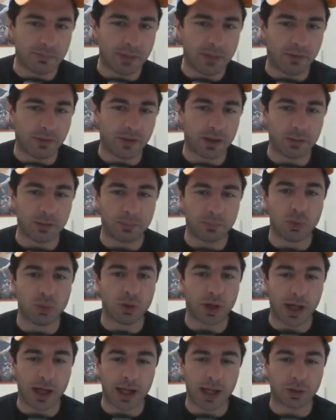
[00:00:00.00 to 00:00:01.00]
Perfect più
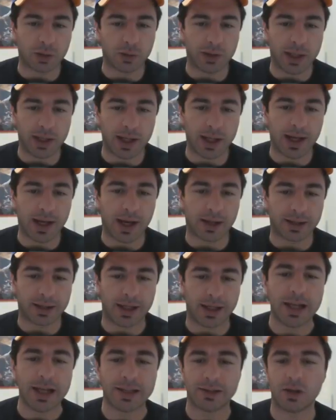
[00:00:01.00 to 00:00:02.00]
retro della carta.
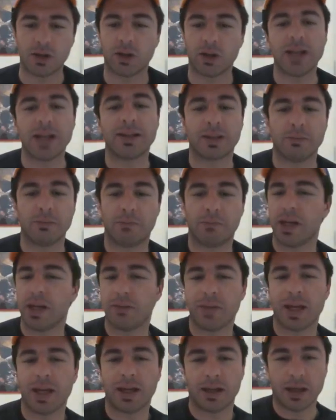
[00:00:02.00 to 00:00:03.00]
It's not easy
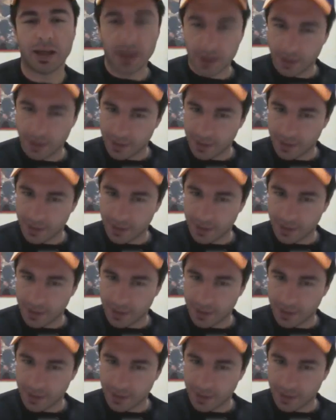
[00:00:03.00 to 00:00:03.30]
being me!